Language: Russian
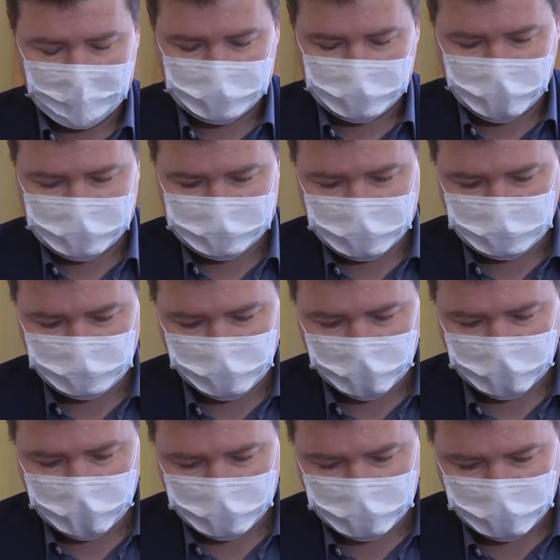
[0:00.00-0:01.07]
На реализацию
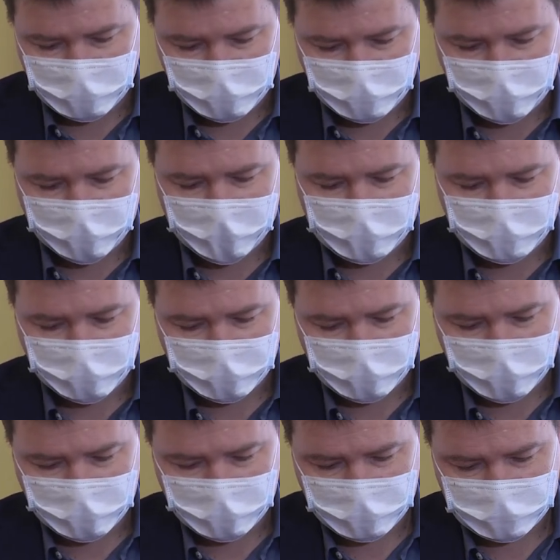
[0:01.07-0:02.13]
программных мероприятий
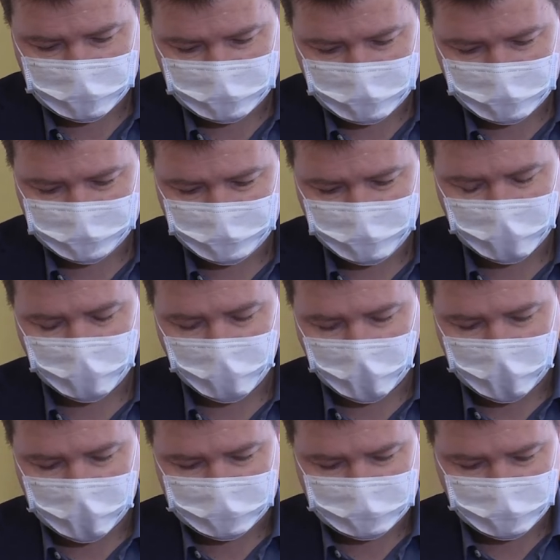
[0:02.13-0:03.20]
предлагается,
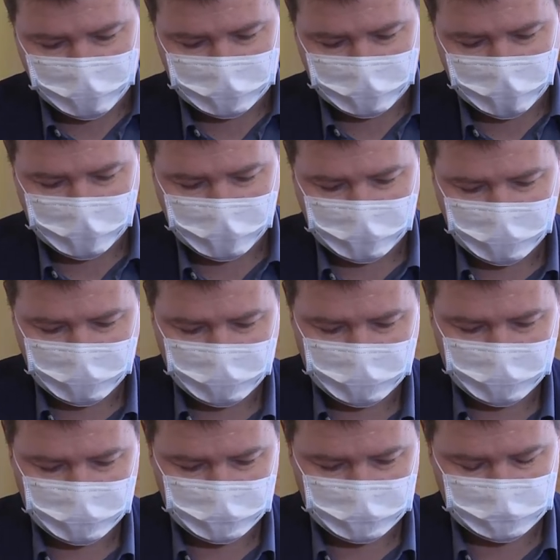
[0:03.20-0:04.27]
предполагается потратить
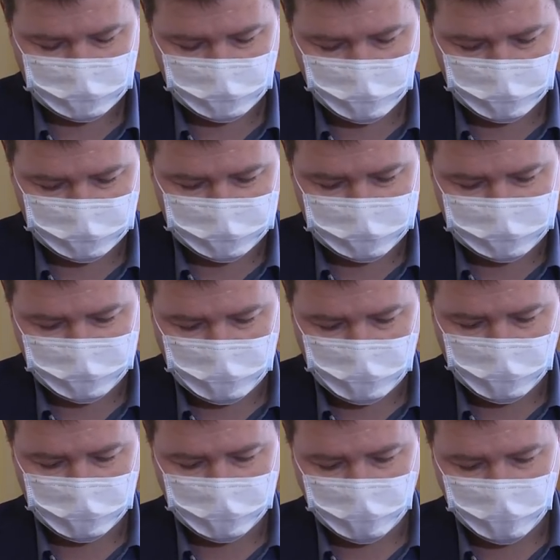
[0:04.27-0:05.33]
106
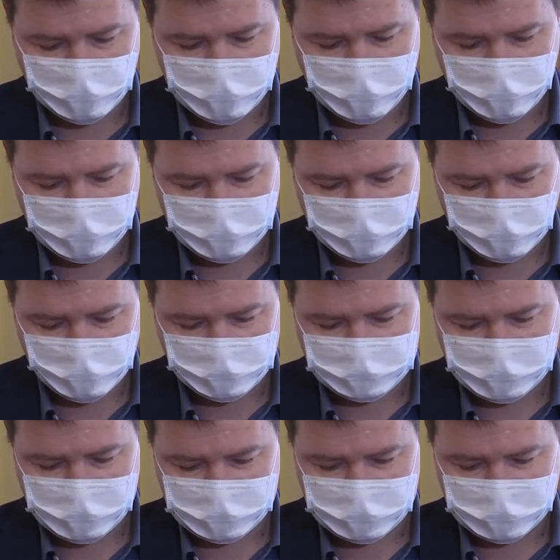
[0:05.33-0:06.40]
миллионов рублей, в том
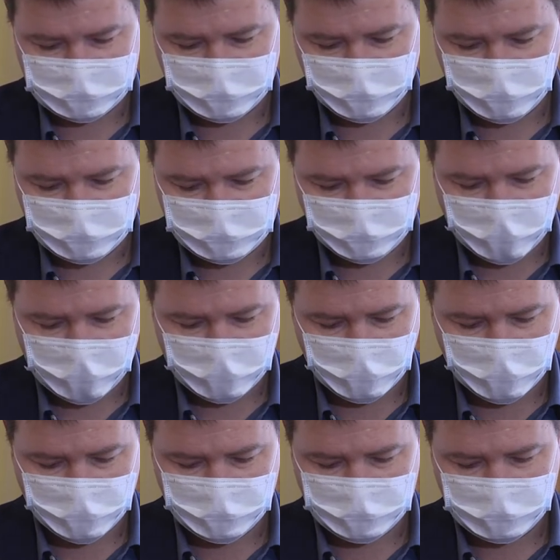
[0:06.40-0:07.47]
числе средства
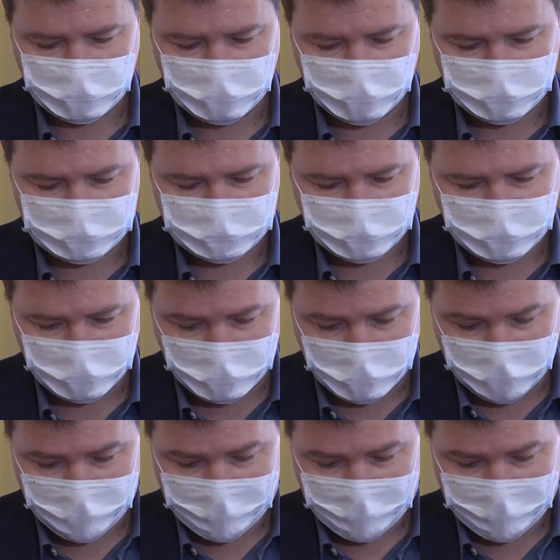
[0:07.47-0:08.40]
муниципального бюджета образования,